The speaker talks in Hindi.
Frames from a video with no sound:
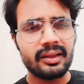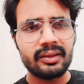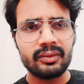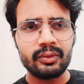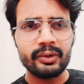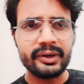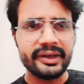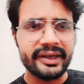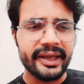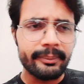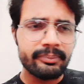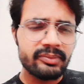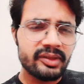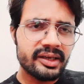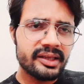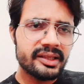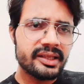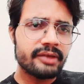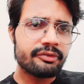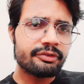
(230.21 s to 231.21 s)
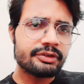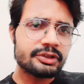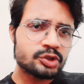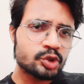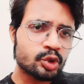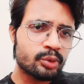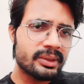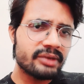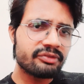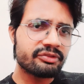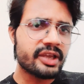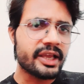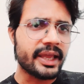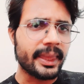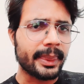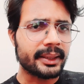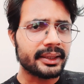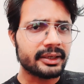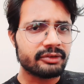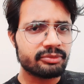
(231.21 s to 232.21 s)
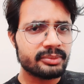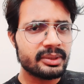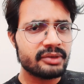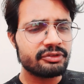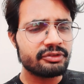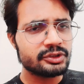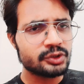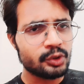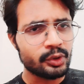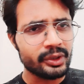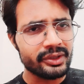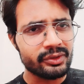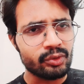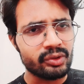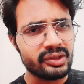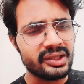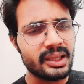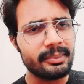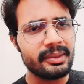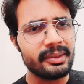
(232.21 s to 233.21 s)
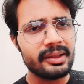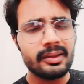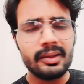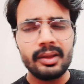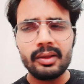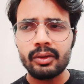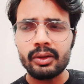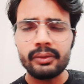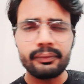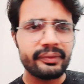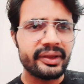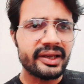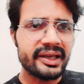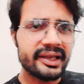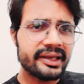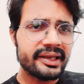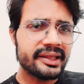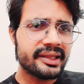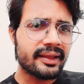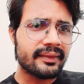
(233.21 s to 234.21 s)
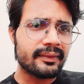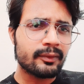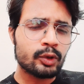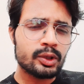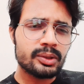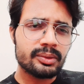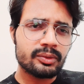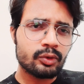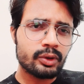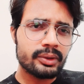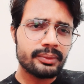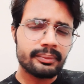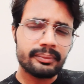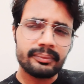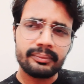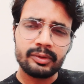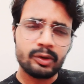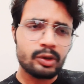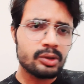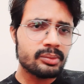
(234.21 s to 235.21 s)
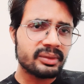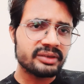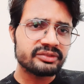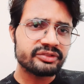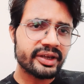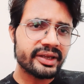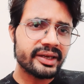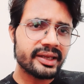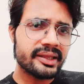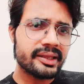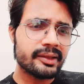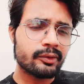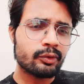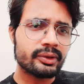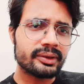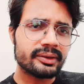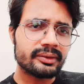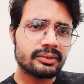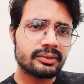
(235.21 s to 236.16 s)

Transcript: कोई डेप्थ ही नहीं है फिर शो में इसके कैरेक्टर्स में फिर शो की दुनिया में कोई फील ही नहीं आता तो कोई कोई कोई मज़ा ही नहीं है कोई